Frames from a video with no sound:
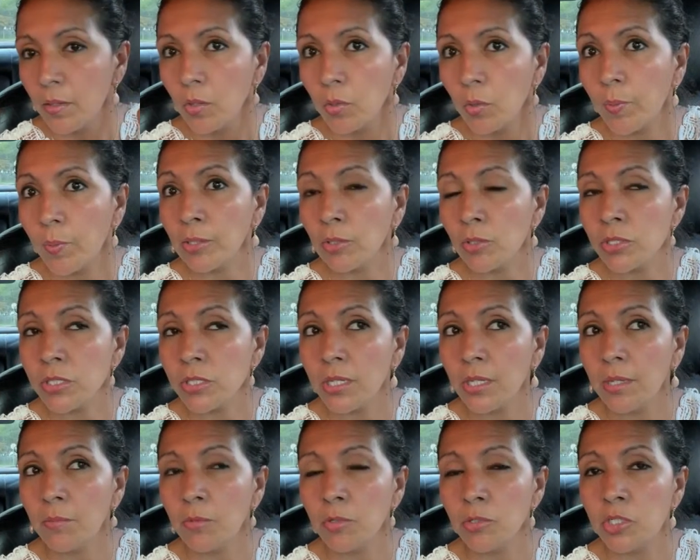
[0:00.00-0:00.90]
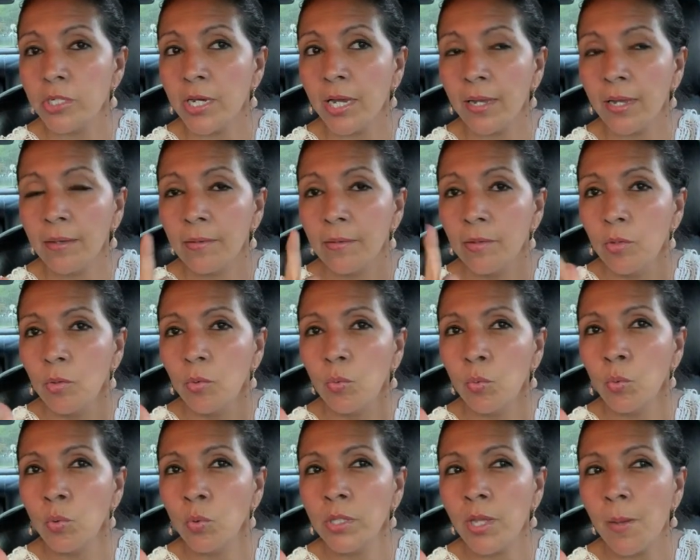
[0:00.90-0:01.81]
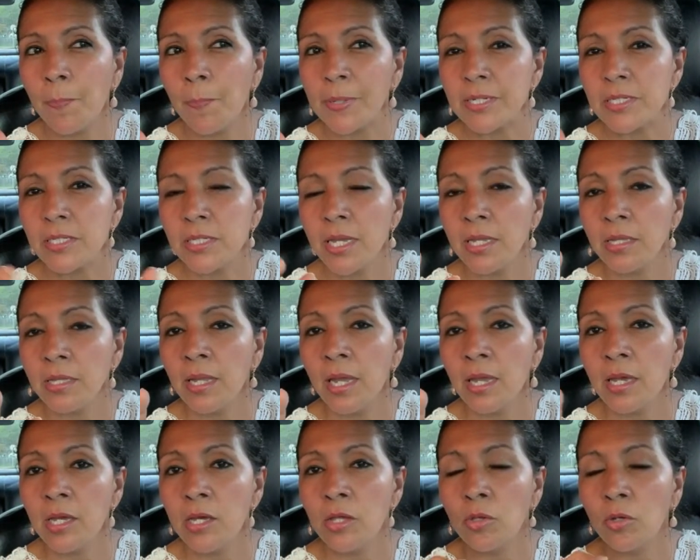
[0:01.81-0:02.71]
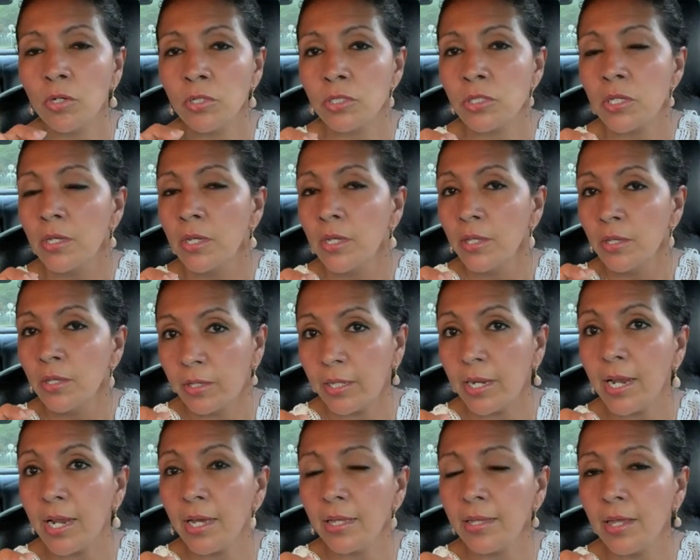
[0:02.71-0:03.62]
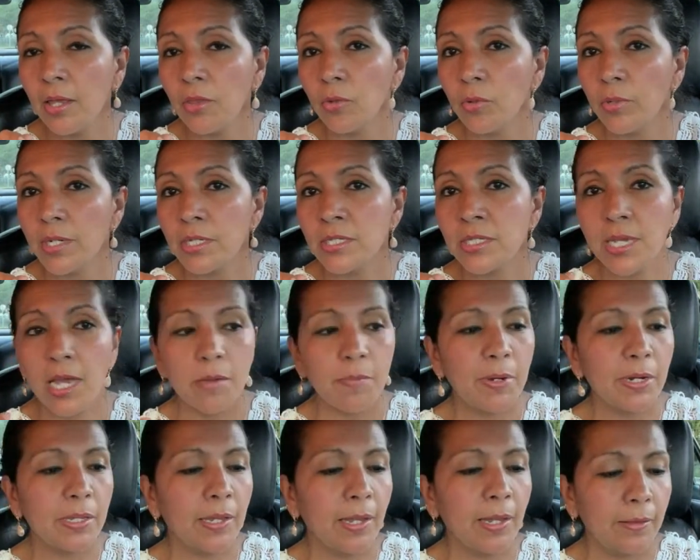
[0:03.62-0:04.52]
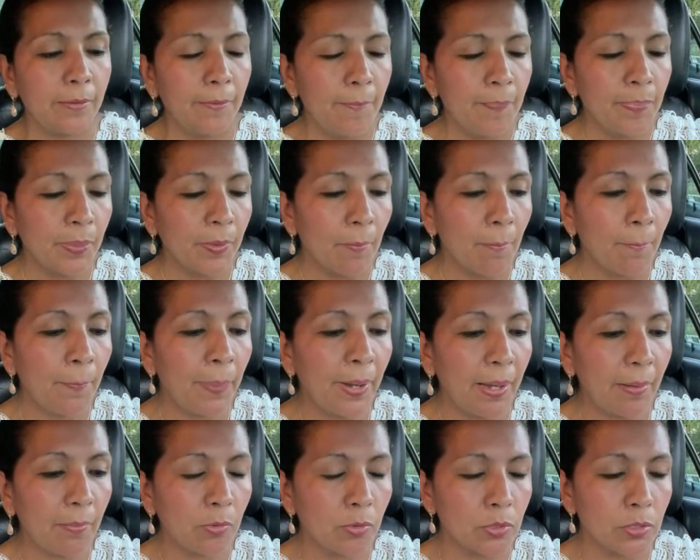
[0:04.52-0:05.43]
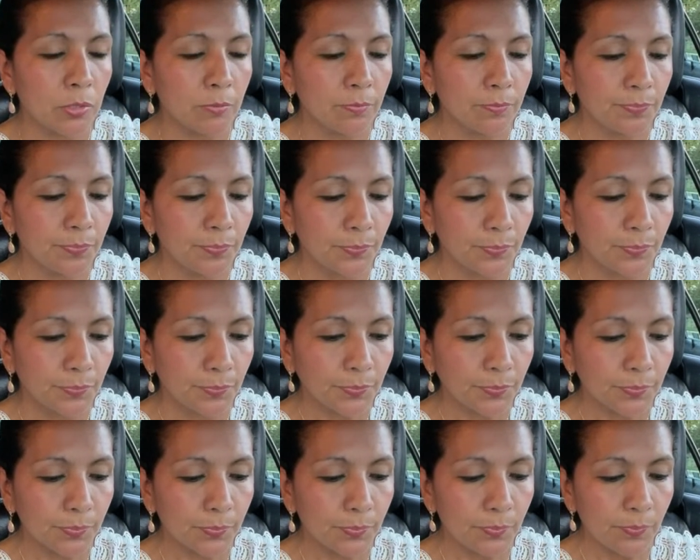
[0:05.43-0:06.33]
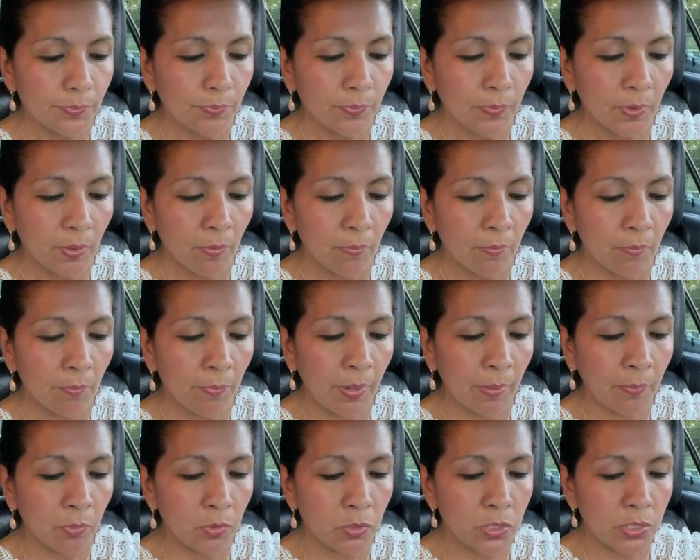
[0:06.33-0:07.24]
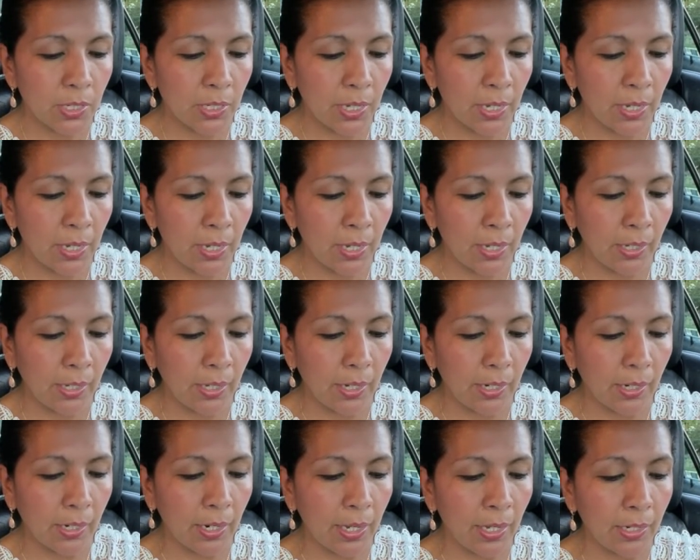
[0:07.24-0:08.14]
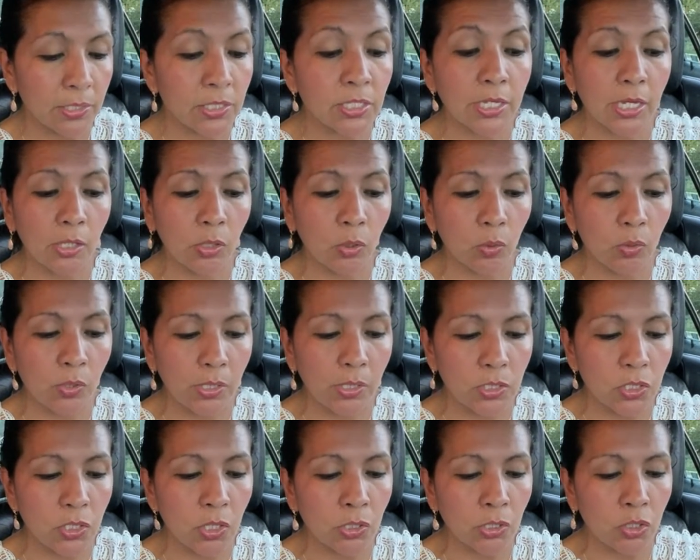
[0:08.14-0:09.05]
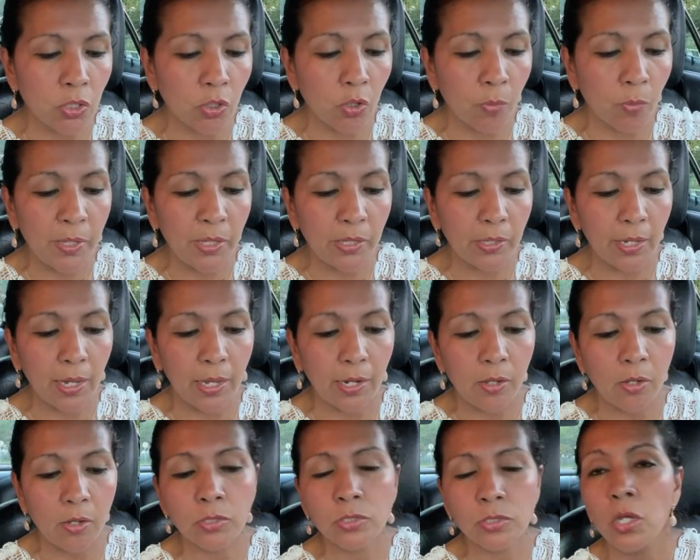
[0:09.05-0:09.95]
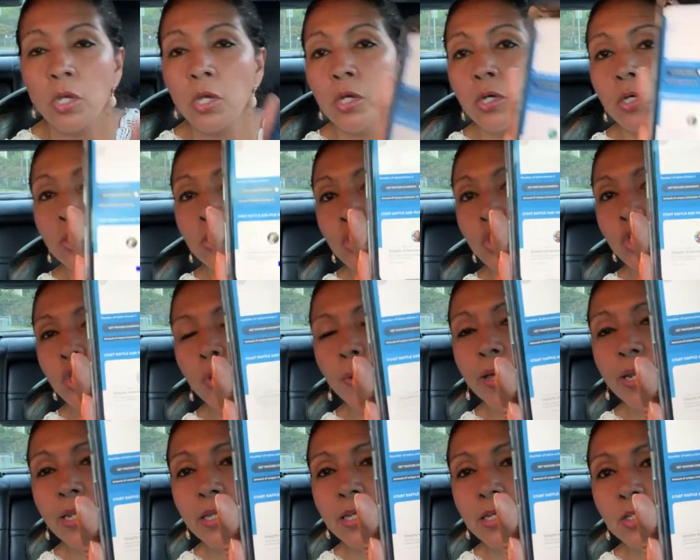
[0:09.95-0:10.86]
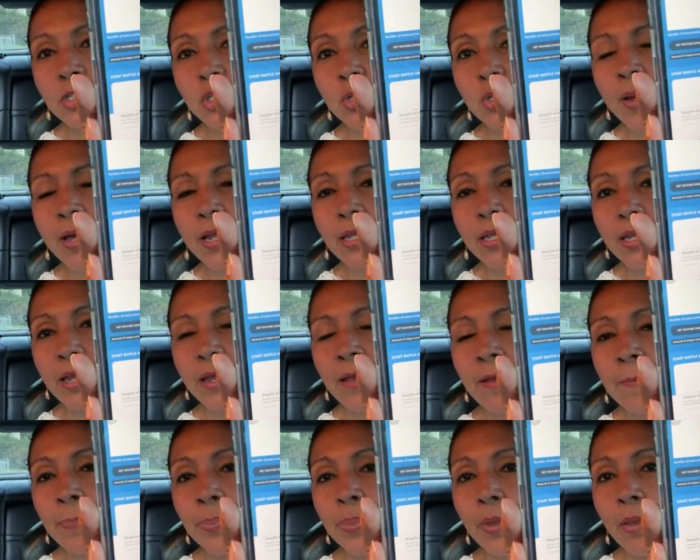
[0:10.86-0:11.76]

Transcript: ¿Cuántos tenemos ya? Una presente y dos, tres ganadoras hay, ¿verdad? Vamos. Vamos a agarrar 118 comentarios. Suerte, suerte.